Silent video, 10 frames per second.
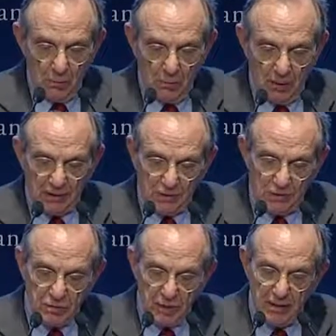un altro
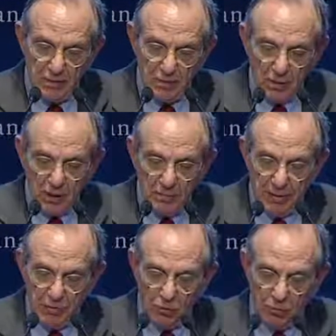strumento è il
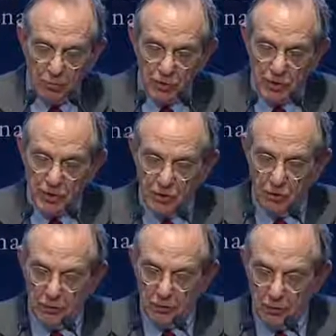pegno non
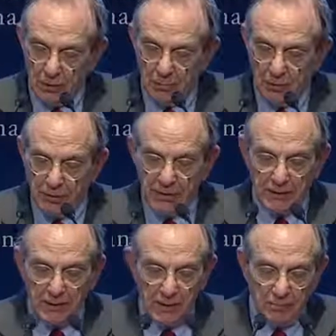possessorio, che
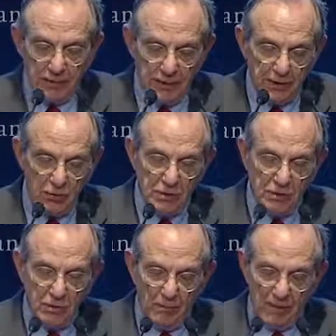permette all'imprenditore
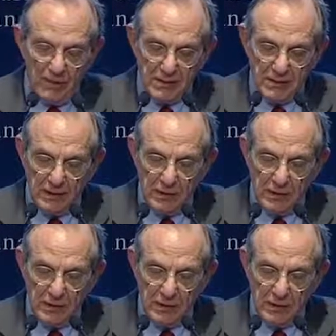di non perdere la